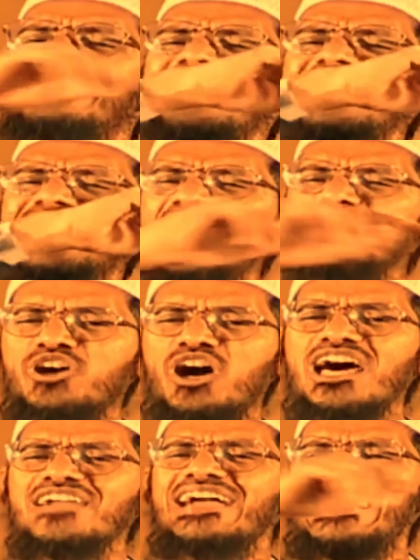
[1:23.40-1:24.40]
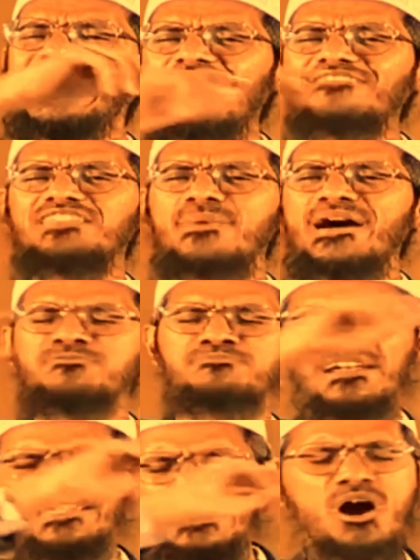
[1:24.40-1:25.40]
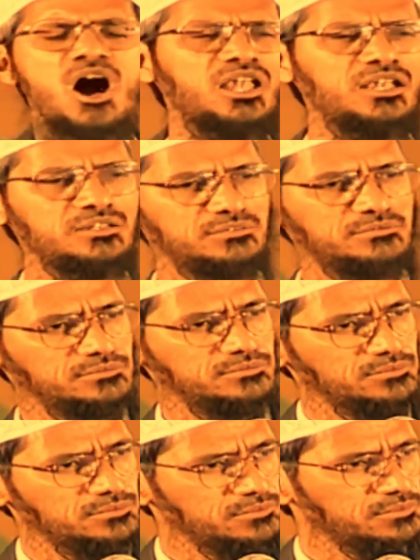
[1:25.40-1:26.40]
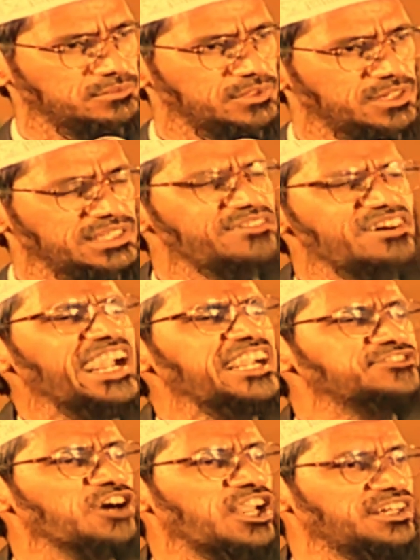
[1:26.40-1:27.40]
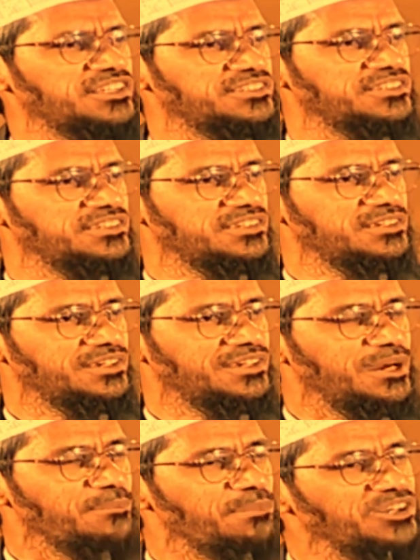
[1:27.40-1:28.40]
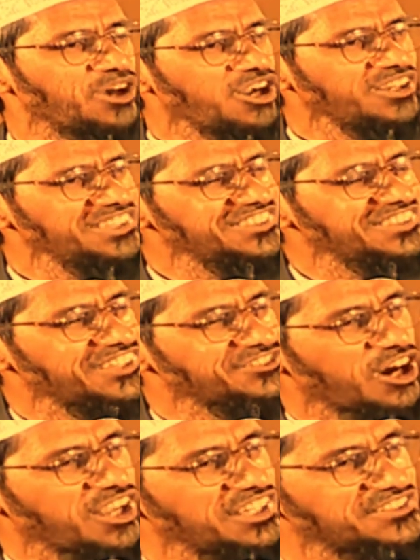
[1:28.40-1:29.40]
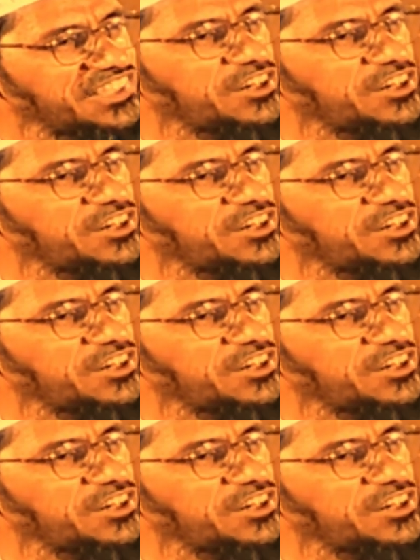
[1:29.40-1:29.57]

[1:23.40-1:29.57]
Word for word: তারা বিখ্যাত পণ্ডিত আমি তাদের সবাইকে শ্রদ্ধা করি পছন্দ করি তারা বিখ্যাত পণ্ডিত আর এই পণ্ডিতদের সবাই